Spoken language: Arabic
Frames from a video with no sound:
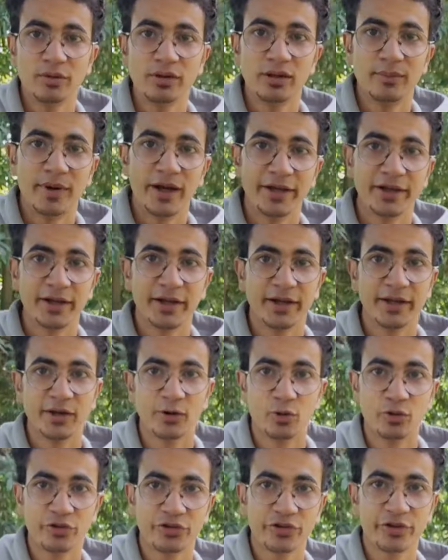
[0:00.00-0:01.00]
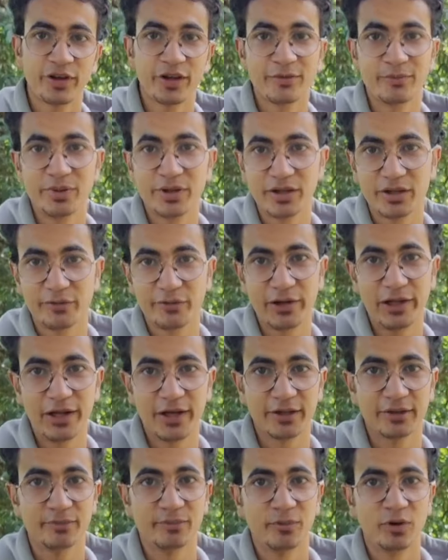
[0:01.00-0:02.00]
اللي معانا هي أنثى كبيرة في
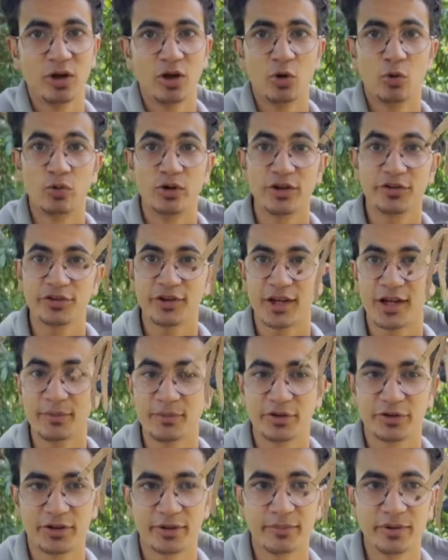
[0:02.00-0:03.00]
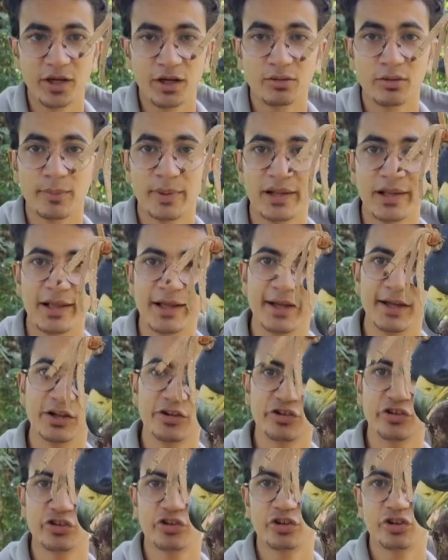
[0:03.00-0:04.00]
الحجم ولسه جاية من الطبيعة
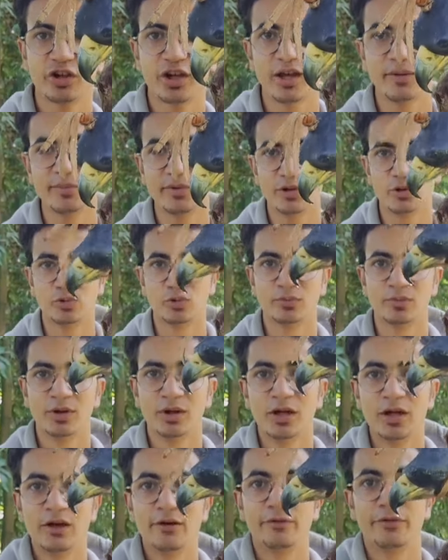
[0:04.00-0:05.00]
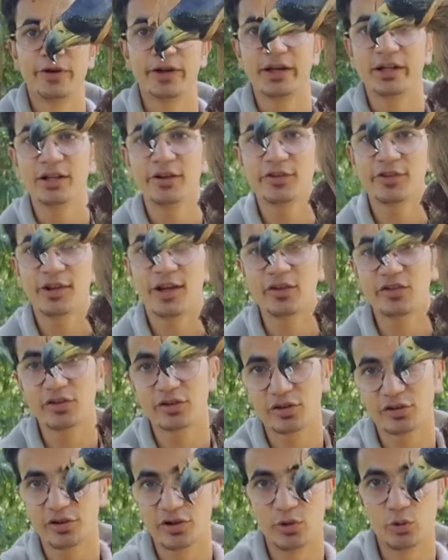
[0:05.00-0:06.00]
بقالهاش كام يوم فهي لسه عايزة
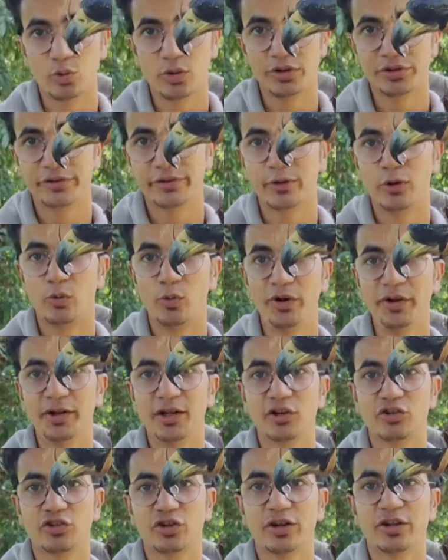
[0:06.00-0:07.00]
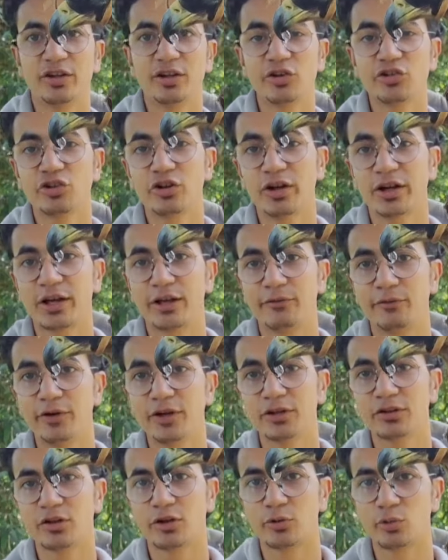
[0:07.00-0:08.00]
تتروض واحنا عشان نشرح
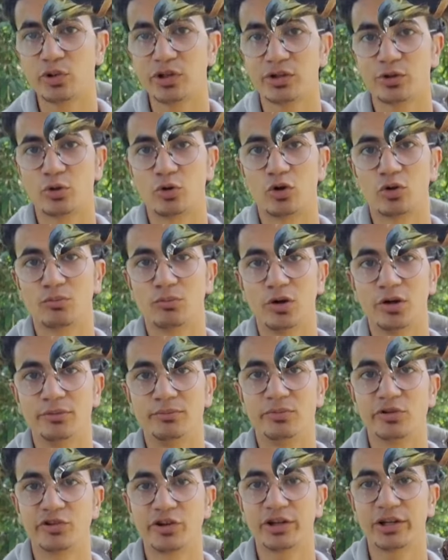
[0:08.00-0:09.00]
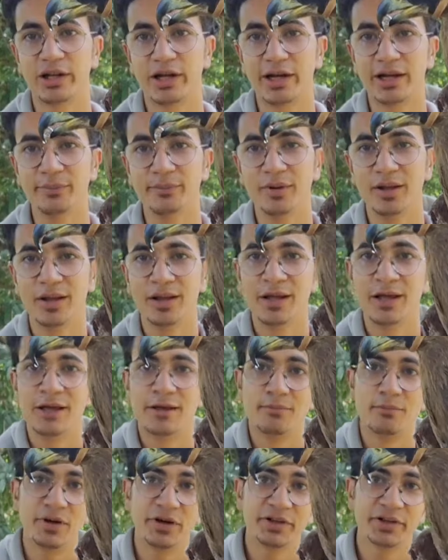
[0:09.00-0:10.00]
كيفية ترويض العقبان بشكل عام
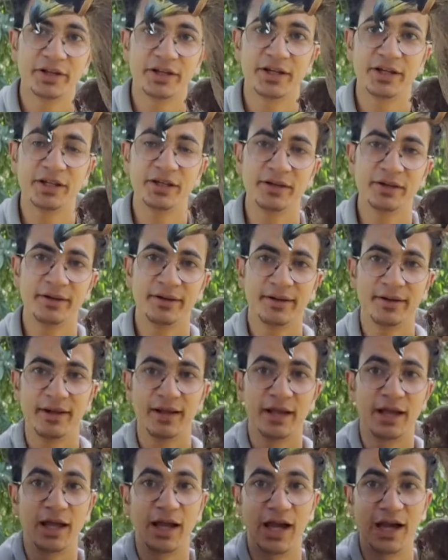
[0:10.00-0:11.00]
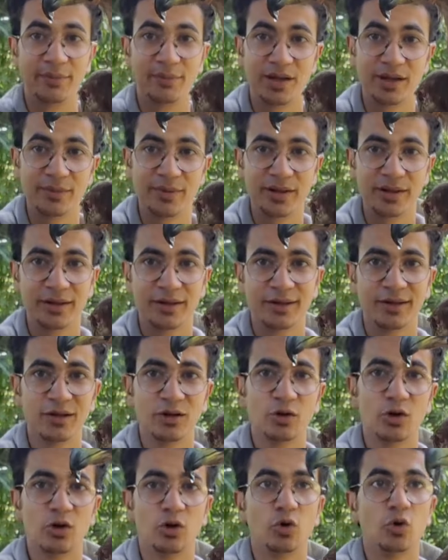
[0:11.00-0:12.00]
محتاجين حمامة
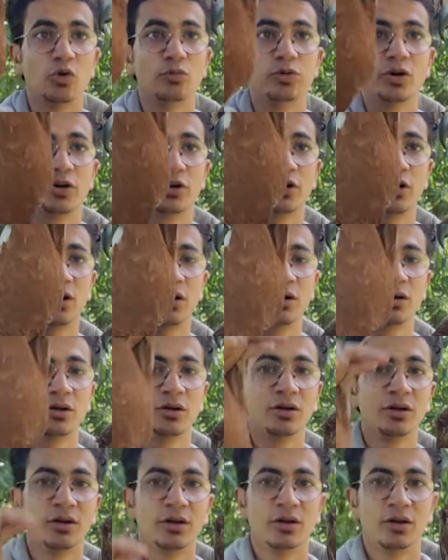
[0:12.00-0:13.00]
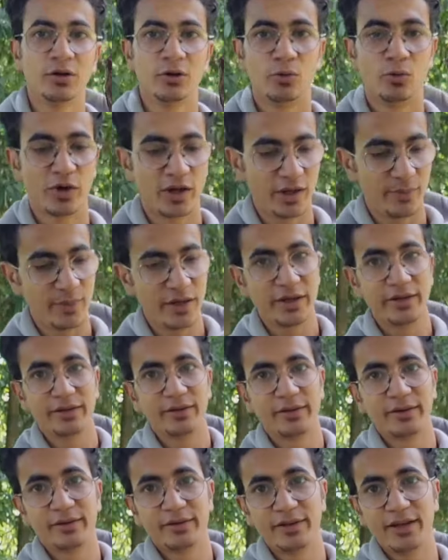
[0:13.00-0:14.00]
وبرقع وكمان
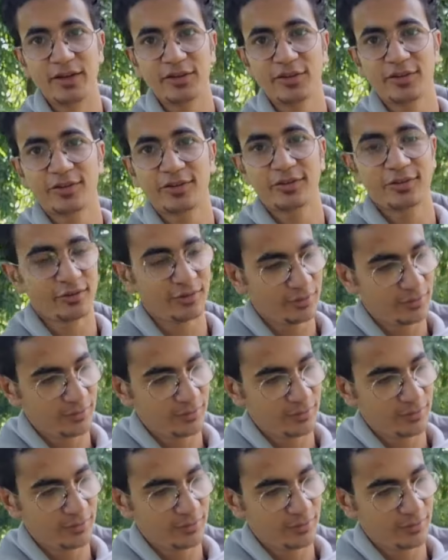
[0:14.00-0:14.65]
دس